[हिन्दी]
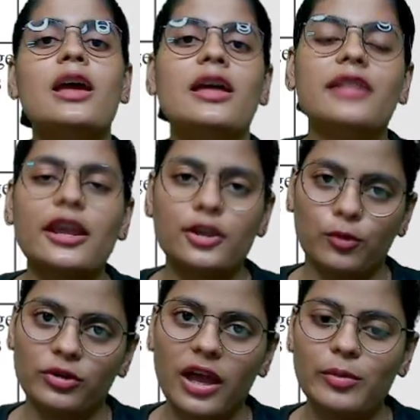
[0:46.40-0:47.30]
ताकि
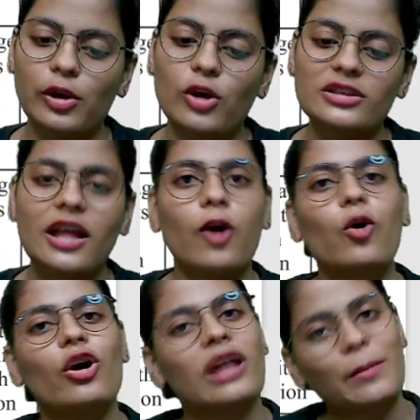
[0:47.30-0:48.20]
उनका भी लॉस ना हो
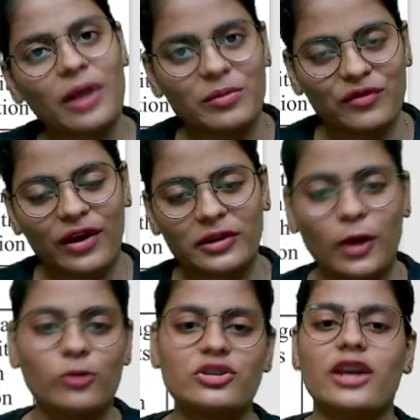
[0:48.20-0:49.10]
और आपका भी फायदा
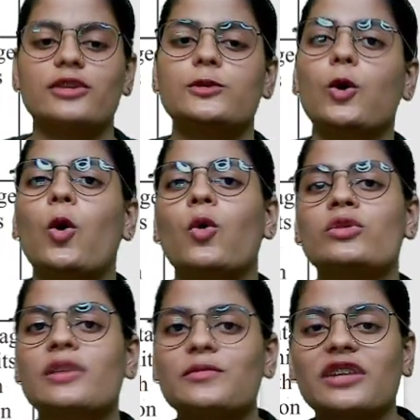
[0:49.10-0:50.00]
हो जाए सो so,
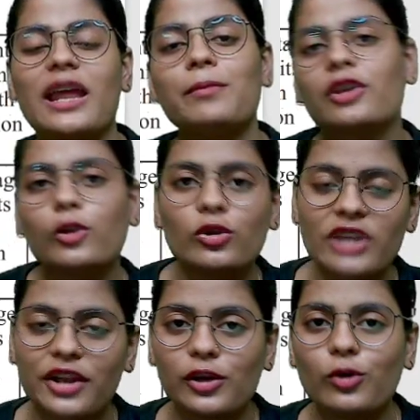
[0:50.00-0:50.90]
सब्सक्राइब कर लो
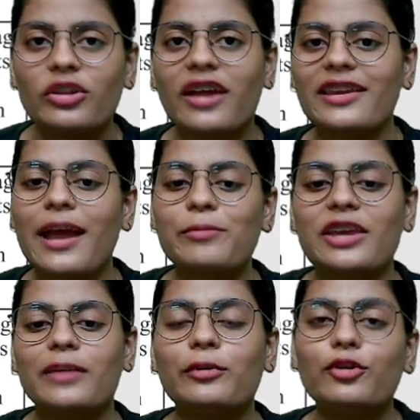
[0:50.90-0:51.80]
चैनल को ताकि आपकी
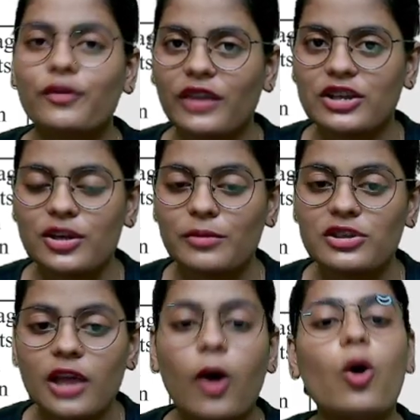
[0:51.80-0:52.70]
एक भी नोटिफिकेशन मिस
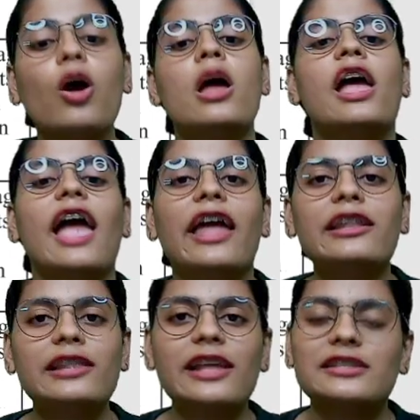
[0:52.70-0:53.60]
ना हो एंड
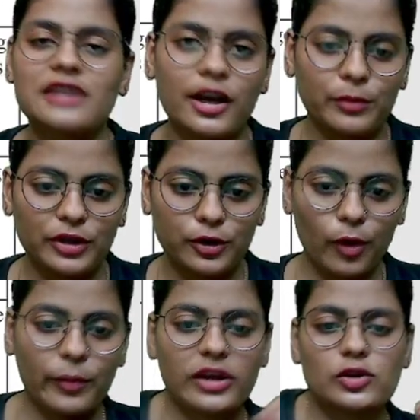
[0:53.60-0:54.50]
लेट स्टार्ट विद द
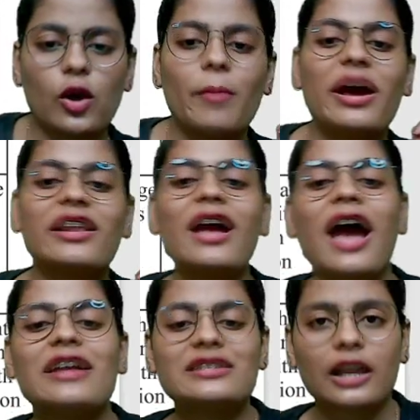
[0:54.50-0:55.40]
टॉपिक सो हमारा
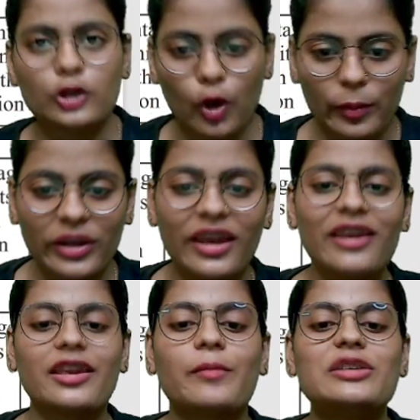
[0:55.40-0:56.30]
आज का टॉपिक है
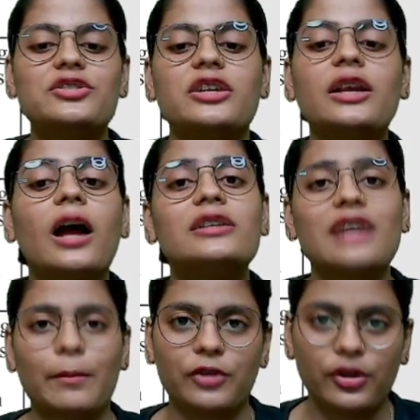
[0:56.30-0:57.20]
केमिस्ट्री का
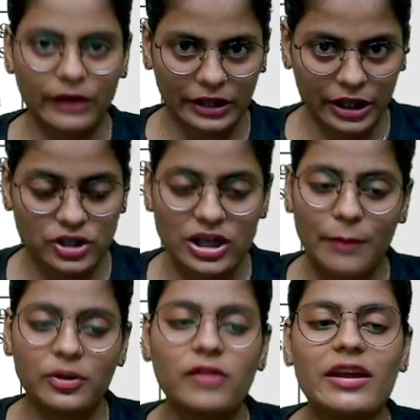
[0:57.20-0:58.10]
चैप्टर वेटेज
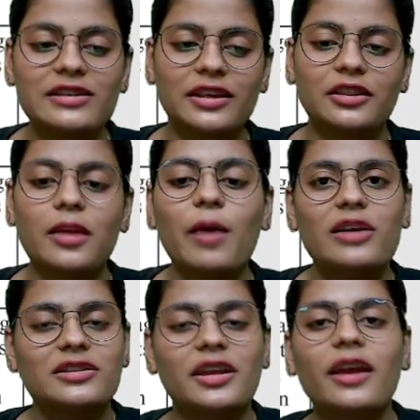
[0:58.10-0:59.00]
चैप्टर वाइज कितने
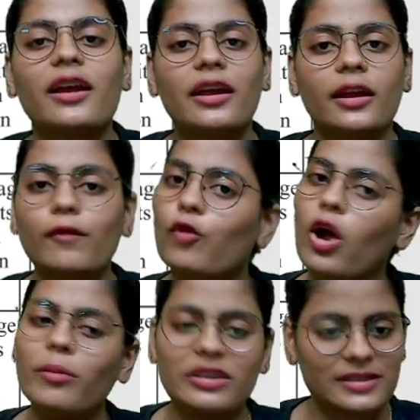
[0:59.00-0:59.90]
मार्क्स दिए गए हैं वो
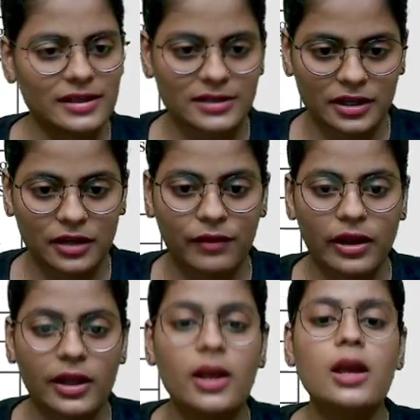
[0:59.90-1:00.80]
हम डिस्कस करने वाले हैं